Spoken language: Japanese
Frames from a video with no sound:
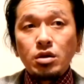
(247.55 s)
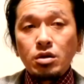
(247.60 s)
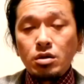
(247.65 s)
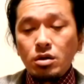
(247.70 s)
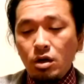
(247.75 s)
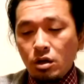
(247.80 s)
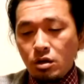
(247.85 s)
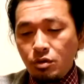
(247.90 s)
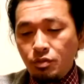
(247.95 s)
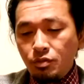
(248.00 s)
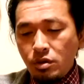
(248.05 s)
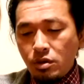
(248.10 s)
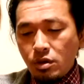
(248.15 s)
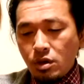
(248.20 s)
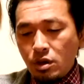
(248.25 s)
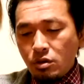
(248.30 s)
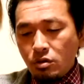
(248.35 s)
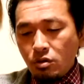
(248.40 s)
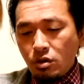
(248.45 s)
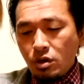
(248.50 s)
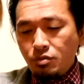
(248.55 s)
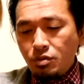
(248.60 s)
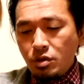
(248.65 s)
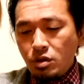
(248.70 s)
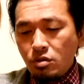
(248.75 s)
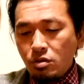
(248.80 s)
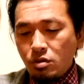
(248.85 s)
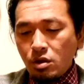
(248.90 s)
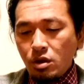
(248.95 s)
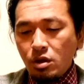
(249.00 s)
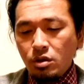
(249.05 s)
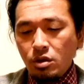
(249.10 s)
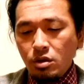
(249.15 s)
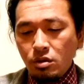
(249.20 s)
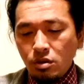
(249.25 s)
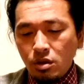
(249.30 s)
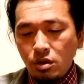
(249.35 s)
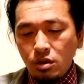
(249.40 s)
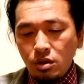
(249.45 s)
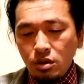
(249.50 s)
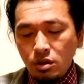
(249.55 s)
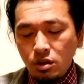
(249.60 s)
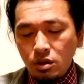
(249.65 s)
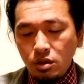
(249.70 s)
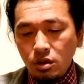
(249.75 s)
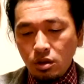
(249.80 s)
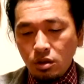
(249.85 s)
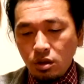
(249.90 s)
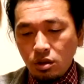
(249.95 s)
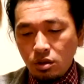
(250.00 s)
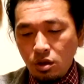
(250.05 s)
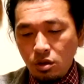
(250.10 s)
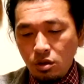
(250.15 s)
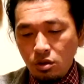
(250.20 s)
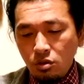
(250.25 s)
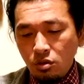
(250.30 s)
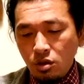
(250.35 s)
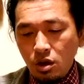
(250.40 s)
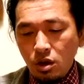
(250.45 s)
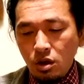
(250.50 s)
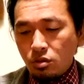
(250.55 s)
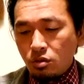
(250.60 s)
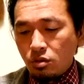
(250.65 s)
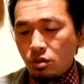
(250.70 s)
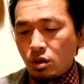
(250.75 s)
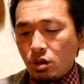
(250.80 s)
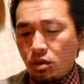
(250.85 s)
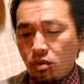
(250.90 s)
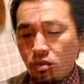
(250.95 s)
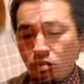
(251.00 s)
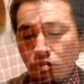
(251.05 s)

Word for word: 博物館とか美術館で使われてきたのは定評があるんだと思う